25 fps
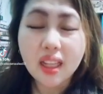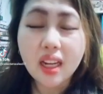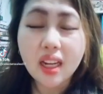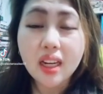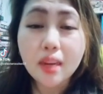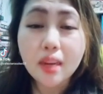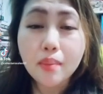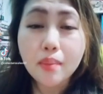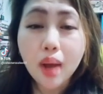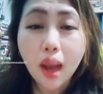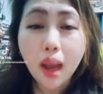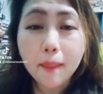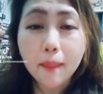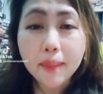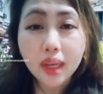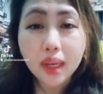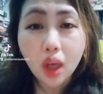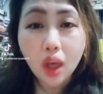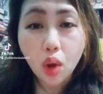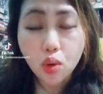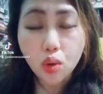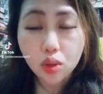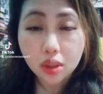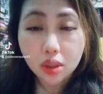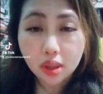Madali naman
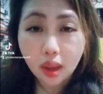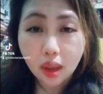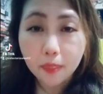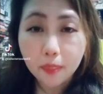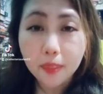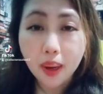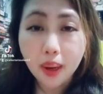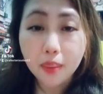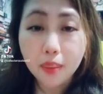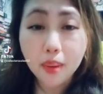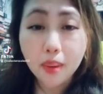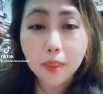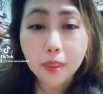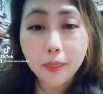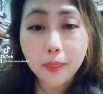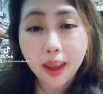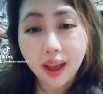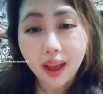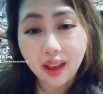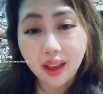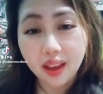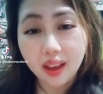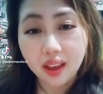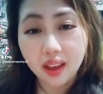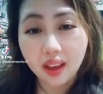kaming kausap ng mga
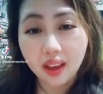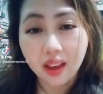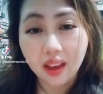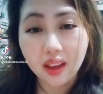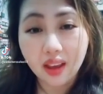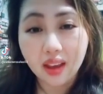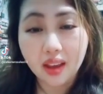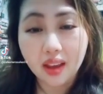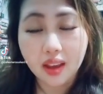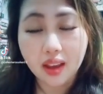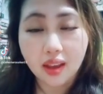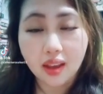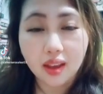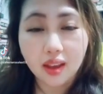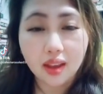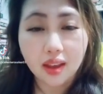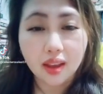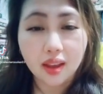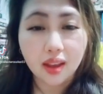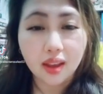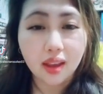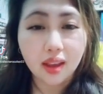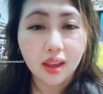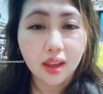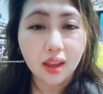babae.
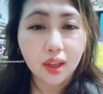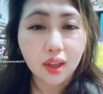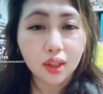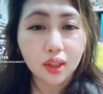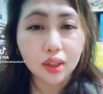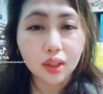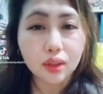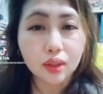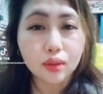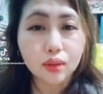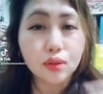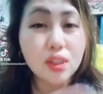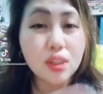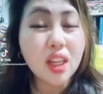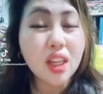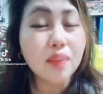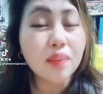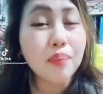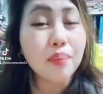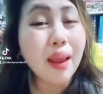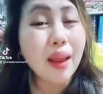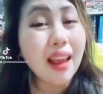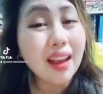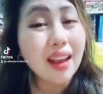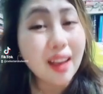Kung
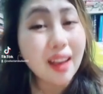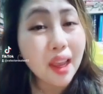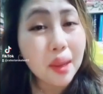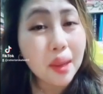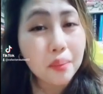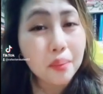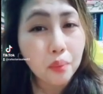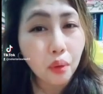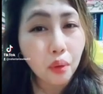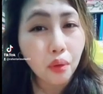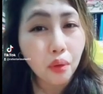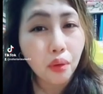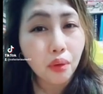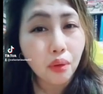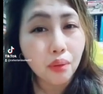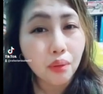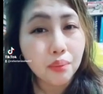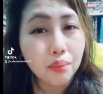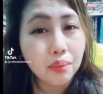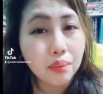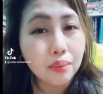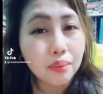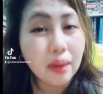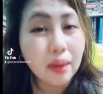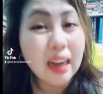sa palagay
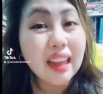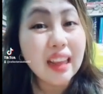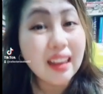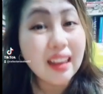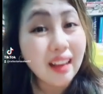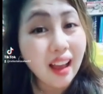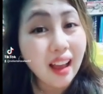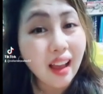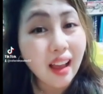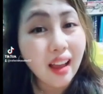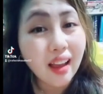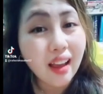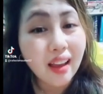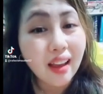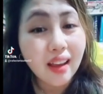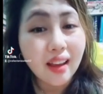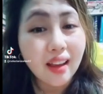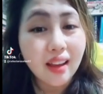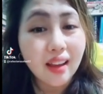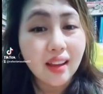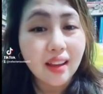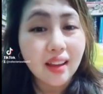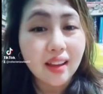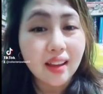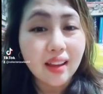mo, mali ka,
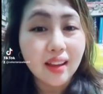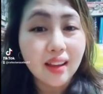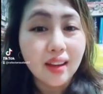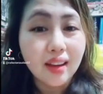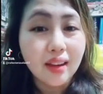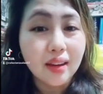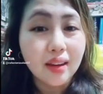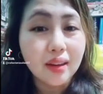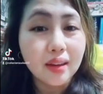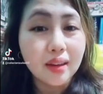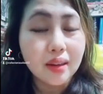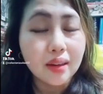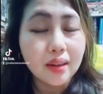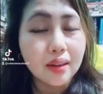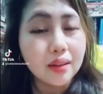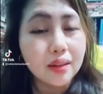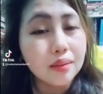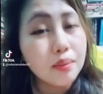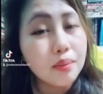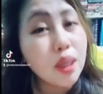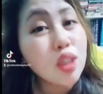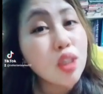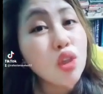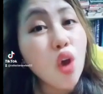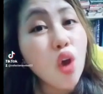
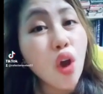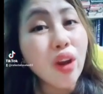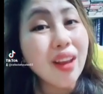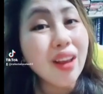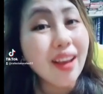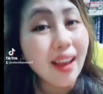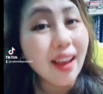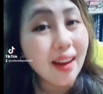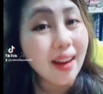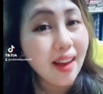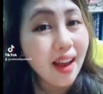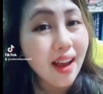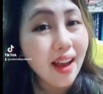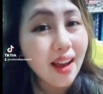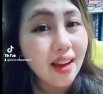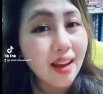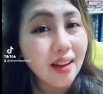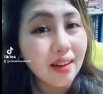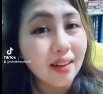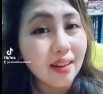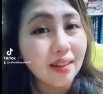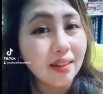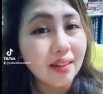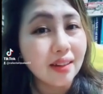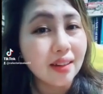magsorry ka lang.